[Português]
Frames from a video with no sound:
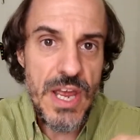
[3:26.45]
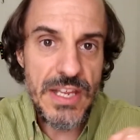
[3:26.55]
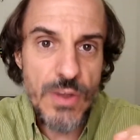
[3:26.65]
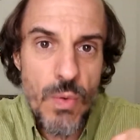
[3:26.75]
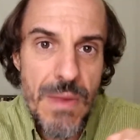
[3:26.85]

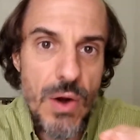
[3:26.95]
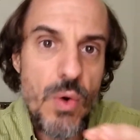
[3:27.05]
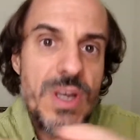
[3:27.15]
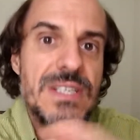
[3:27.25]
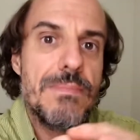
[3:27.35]
Então uma
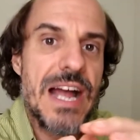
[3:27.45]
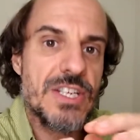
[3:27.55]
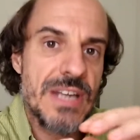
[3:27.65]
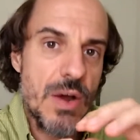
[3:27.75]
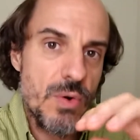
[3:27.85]
coisa
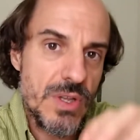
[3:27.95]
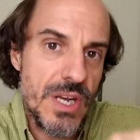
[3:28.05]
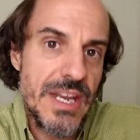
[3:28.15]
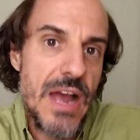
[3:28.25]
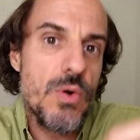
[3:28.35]
bate na
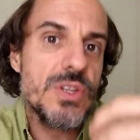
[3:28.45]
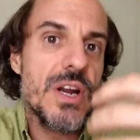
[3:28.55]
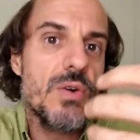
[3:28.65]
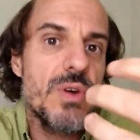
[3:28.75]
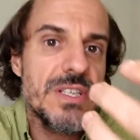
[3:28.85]
outra e a outra
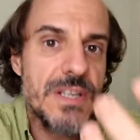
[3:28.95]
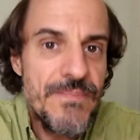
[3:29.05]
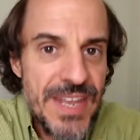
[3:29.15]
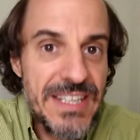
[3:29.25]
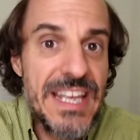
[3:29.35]
coisa
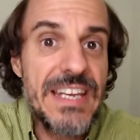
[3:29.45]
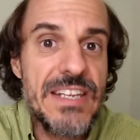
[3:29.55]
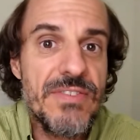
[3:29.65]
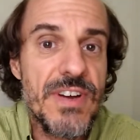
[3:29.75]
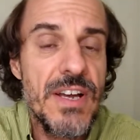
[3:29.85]

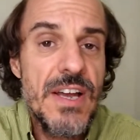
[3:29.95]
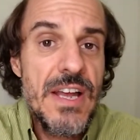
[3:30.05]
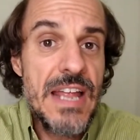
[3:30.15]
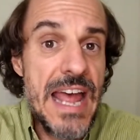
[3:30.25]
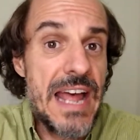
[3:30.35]
deriva
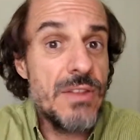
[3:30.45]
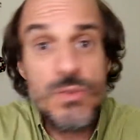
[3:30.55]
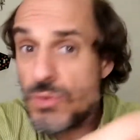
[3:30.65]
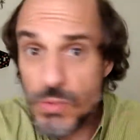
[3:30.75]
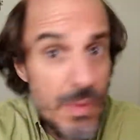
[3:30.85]
é,
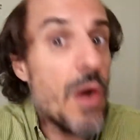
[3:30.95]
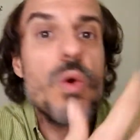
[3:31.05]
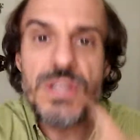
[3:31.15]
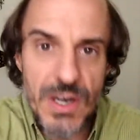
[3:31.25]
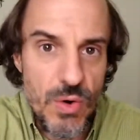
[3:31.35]
numa
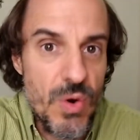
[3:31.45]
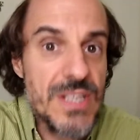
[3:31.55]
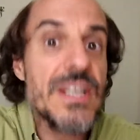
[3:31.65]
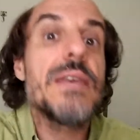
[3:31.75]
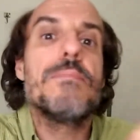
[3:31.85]
outra
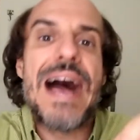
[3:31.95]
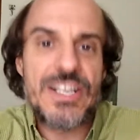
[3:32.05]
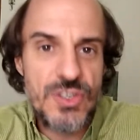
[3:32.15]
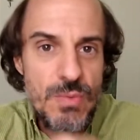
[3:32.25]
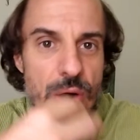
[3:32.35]
coisa que
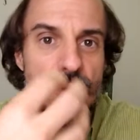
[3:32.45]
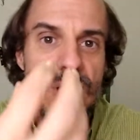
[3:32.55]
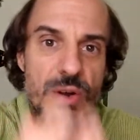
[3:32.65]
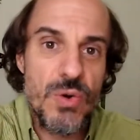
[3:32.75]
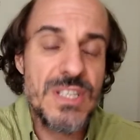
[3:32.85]
bate numa
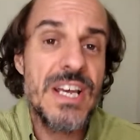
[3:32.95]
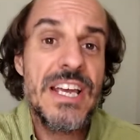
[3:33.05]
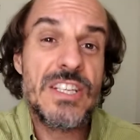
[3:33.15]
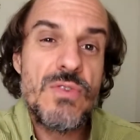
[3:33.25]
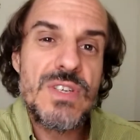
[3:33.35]
outra coisa.
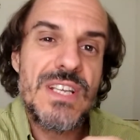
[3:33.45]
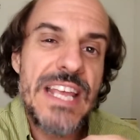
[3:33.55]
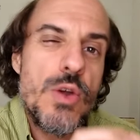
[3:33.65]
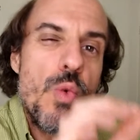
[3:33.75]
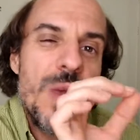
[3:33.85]
Então você
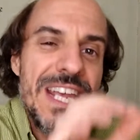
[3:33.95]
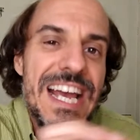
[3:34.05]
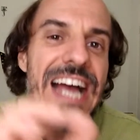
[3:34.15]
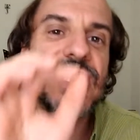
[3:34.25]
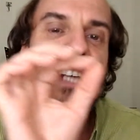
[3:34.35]
tem o um
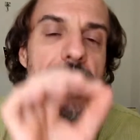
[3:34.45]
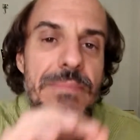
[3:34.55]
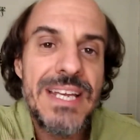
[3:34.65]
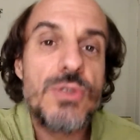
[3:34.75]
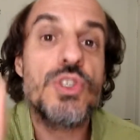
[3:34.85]

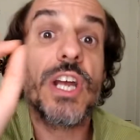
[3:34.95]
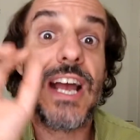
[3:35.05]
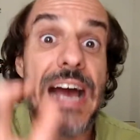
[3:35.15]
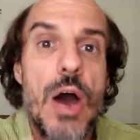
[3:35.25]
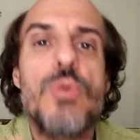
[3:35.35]
encadeamento de
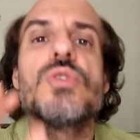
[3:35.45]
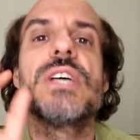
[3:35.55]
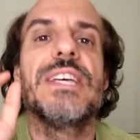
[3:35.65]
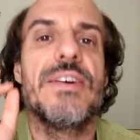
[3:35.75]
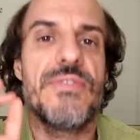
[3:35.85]

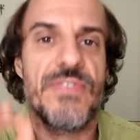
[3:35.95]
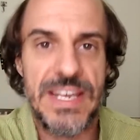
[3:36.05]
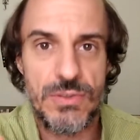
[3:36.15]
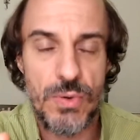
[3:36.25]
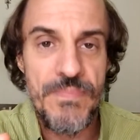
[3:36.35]
causa e
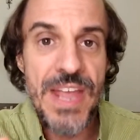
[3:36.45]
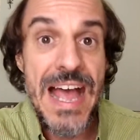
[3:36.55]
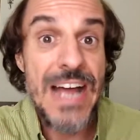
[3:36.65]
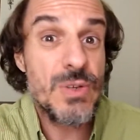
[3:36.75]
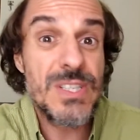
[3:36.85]
efeito.
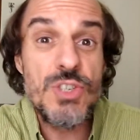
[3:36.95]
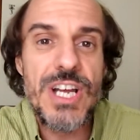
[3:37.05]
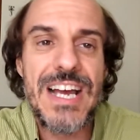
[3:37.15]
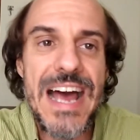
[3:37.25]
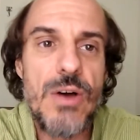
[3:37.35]
A noção de
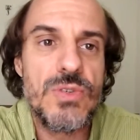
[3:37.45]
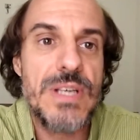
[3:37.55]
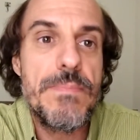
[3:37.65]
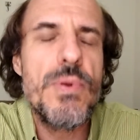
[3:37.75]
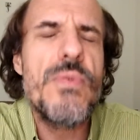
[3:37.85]

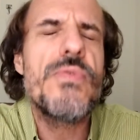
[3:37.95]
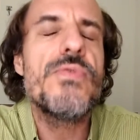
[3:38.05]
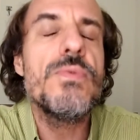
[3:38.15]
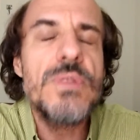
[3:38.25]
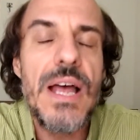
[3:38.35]
causa é
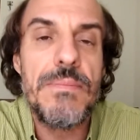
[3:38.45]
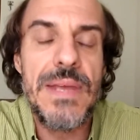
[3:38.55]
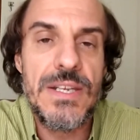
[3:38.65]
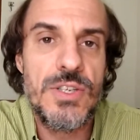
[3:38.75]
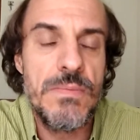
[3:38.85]

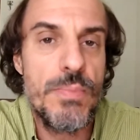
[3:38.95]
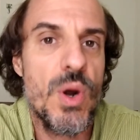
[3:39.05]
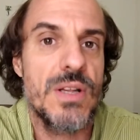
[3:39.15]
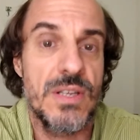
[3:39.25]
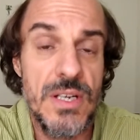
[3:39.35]
profundamente
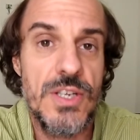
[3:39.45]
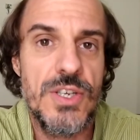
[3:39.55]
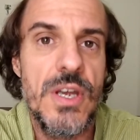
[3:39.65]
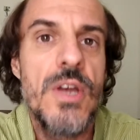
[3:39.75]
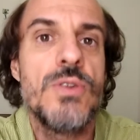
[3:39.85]

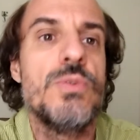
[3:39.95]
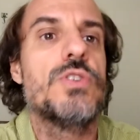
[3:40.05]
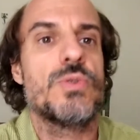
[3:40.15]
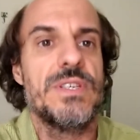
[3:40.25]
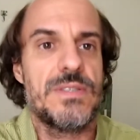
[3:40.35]
importante no
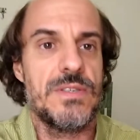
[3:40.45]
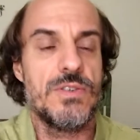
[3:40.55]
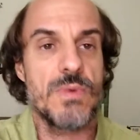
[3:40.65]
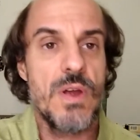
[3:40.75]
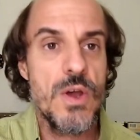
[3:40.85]

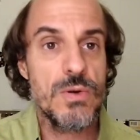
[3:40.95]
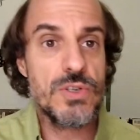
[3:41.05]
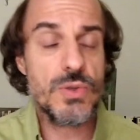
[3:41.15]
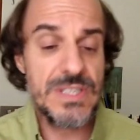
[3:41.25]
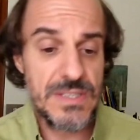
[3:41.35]
estoicismo o
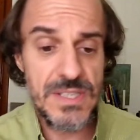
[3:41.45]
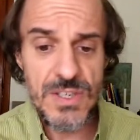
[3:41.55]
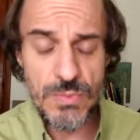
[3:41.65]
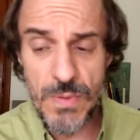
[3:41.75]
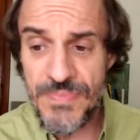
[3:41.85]

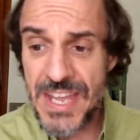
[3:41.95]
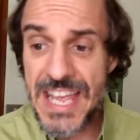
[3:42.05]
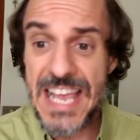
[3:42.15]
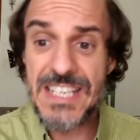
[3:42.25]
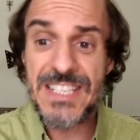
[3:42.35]
estoicismo,
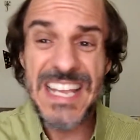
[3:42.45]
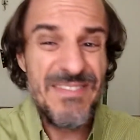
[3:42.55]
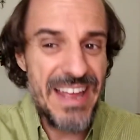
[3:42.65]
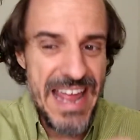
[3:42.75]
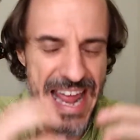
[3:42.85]
eles
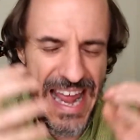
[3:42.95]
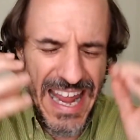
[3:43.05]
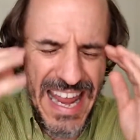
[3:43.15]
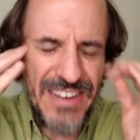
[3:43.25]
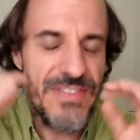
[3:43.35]
têm
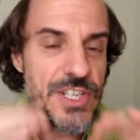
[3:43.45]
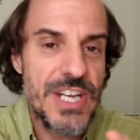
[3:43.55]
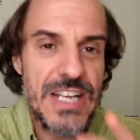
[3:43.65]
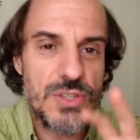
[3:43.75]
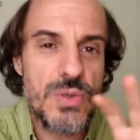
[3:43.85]
é, é,
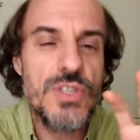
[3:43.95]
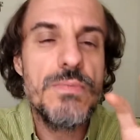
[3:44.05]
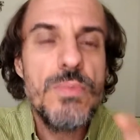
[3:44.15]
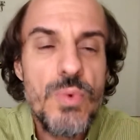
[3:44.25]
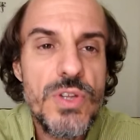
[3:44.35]
investigações
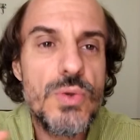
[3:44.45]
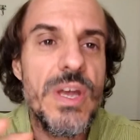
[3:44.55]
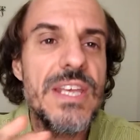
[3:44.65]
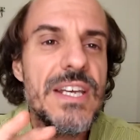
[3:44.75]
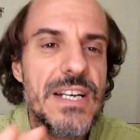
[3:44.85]
muito
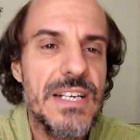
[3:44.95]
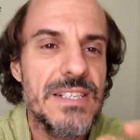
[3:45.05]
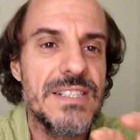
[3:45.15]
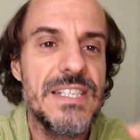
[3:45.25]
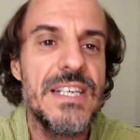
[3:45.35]

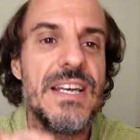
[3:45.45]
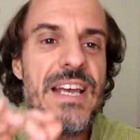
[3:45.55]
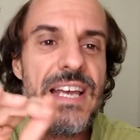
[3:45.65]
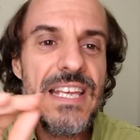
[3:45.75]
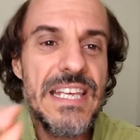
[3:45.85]
ricas
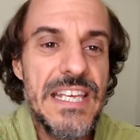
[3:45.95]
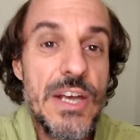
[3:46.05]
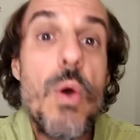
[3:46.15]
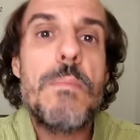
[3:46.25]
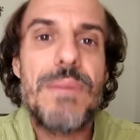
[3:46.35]
e, e, e
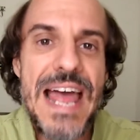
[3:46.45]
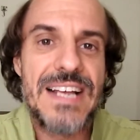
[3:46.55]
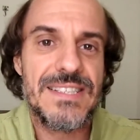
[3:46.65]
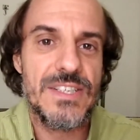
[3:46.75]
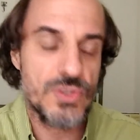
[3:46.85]

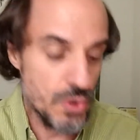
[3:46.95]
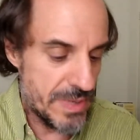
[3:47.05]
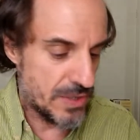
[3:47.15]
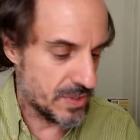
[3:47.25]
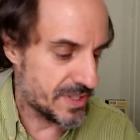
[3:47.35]
complexas
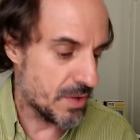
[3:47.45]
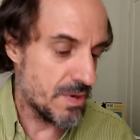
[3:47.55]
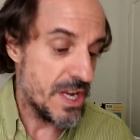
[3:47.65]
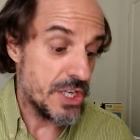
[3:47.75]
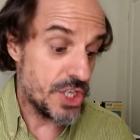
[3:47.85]
sobre a noção
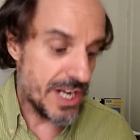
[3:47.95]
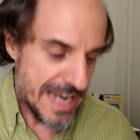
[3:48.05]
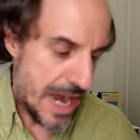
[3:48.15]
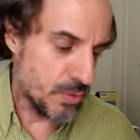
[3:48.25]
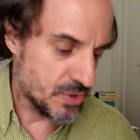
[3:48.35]
de
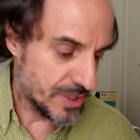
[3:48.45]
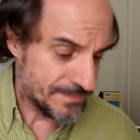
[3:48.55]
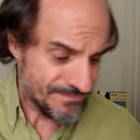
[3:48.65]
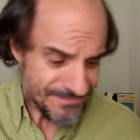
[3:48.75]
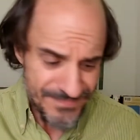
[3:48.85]
causa.